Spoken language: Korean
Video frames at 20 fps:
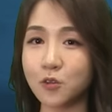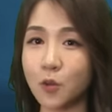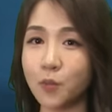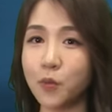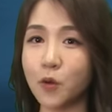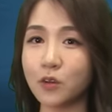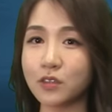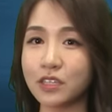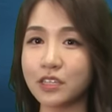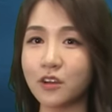
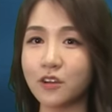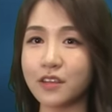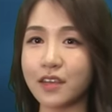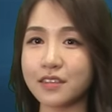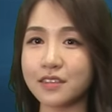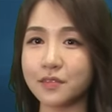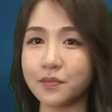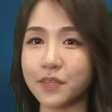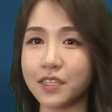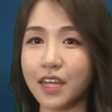소폭
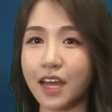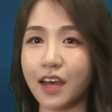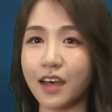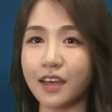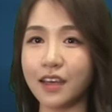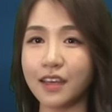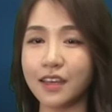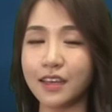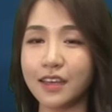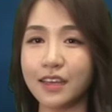
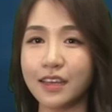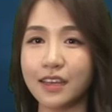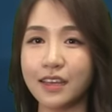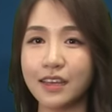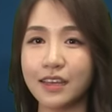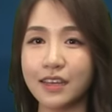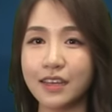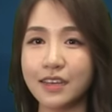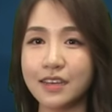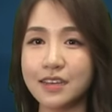늘어났습니다.
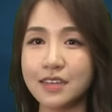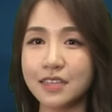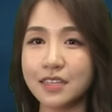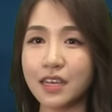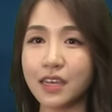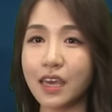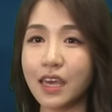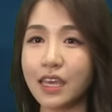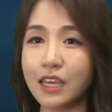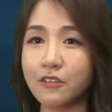
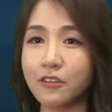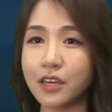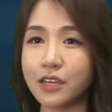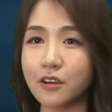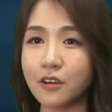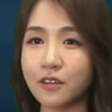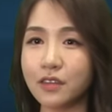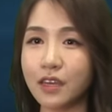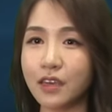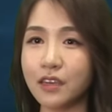세계 일 위
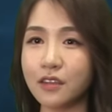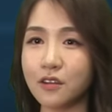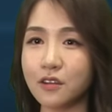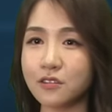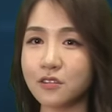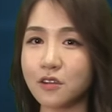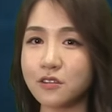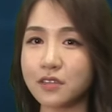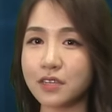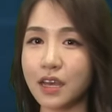
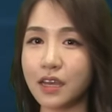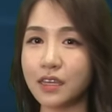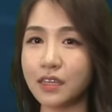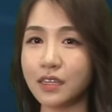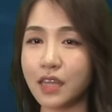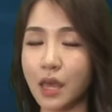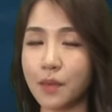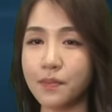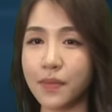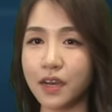컨테이너
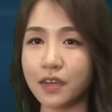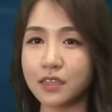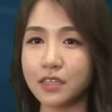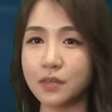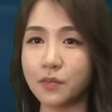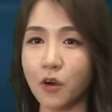선사인 덴마크